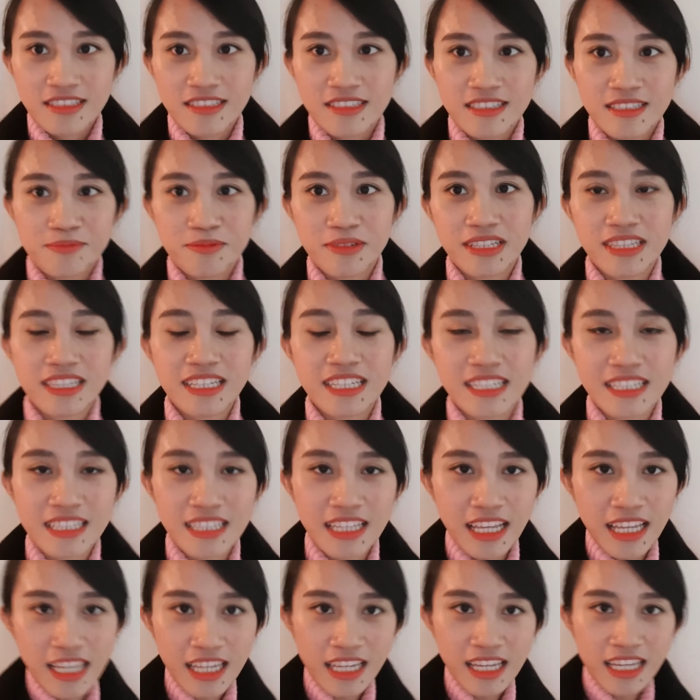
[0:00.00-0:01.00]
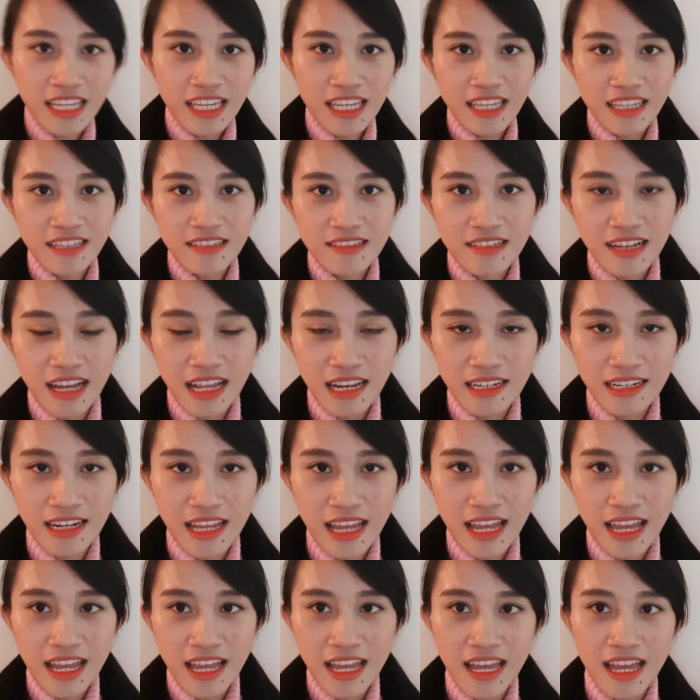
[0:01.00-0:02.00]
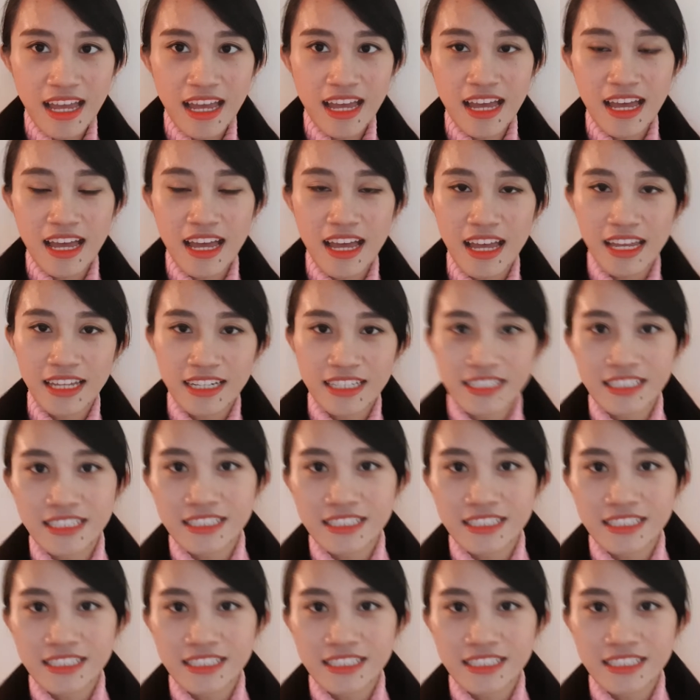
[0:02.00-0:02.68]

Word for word: seperti ini karena hari